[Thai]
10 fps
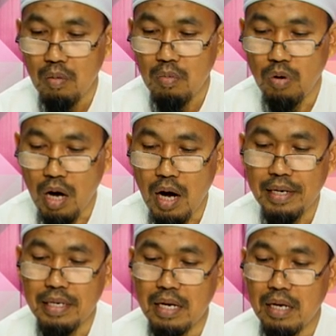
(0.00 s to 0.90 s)
มุรอด
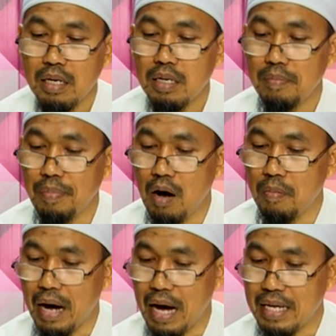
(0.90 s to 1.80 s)
นะก็คือเป้า
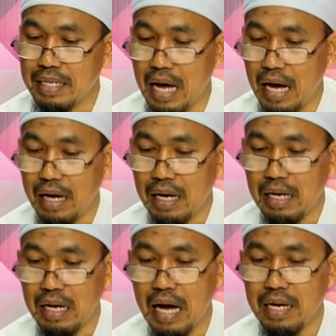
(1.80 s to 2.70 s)
หมายจาก
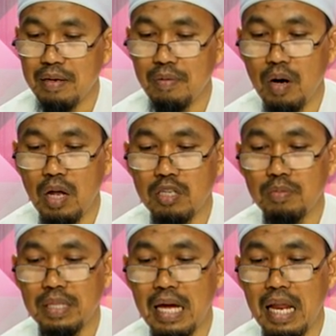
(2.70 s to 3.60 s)
การที่พระองค์อัลเลาะห์ซุ
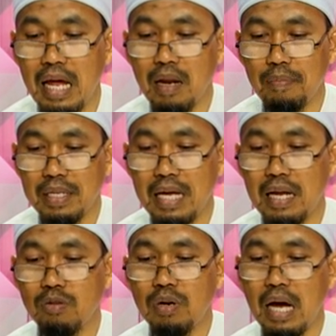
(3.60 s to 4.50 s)
บฮานะตะอาลาประทาน
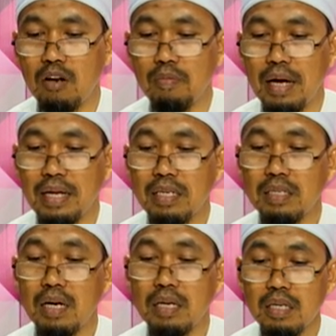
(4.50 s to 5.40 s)
กุรอานลงมานั้น
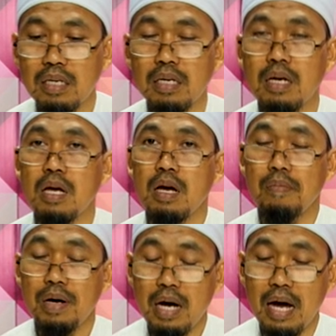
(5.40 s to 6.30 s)
ก็คือ
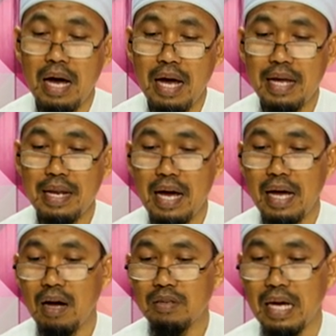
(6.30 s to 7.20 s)
เพื่อให้ได้
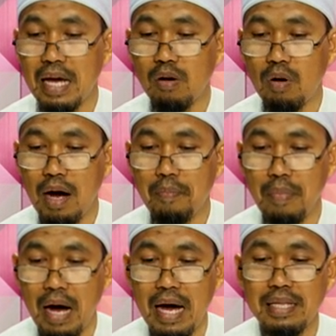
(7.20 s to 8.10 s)
เข้าใจความ
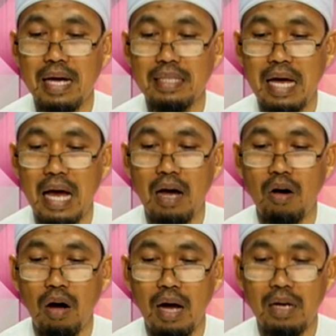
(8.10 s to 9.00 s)
หมายต่างๆข
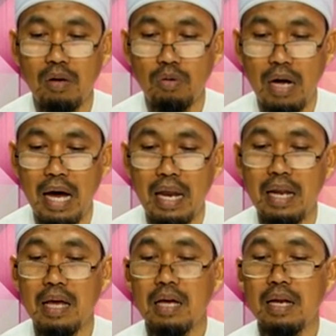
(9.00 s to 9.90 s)
องอัลกุรอาน
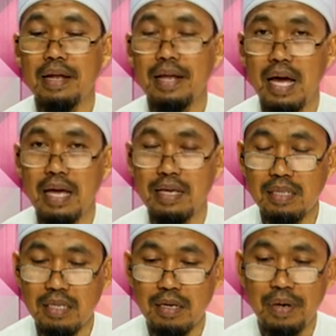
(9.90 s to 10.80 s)
และได้ยึด
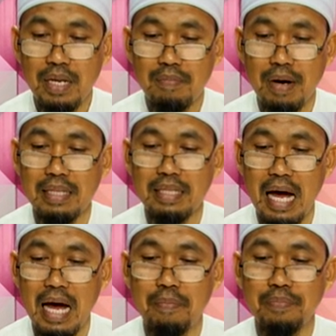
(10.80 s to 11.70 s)
ถือปฏิบัติ
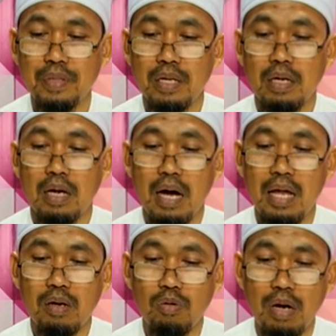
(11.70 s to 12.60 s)
ตามอั
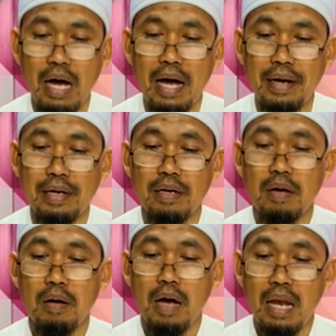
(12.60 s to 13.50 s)
ลกุรอาน
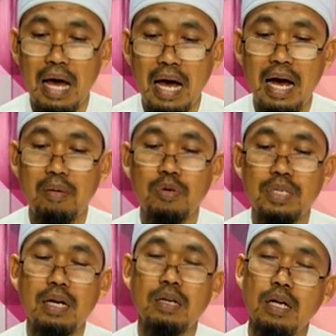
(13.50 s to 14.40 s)
ลามุ
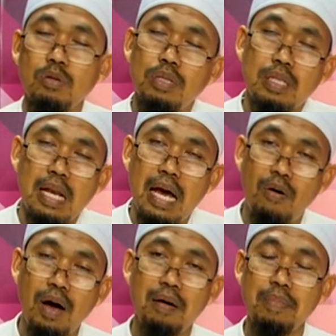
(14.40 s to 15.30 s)
จัรรดุตติลา
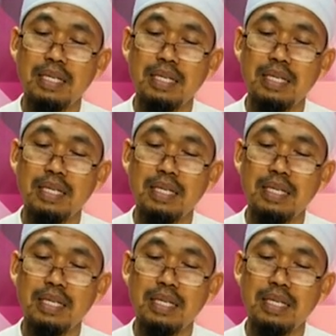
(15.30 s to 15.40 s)
วะไม่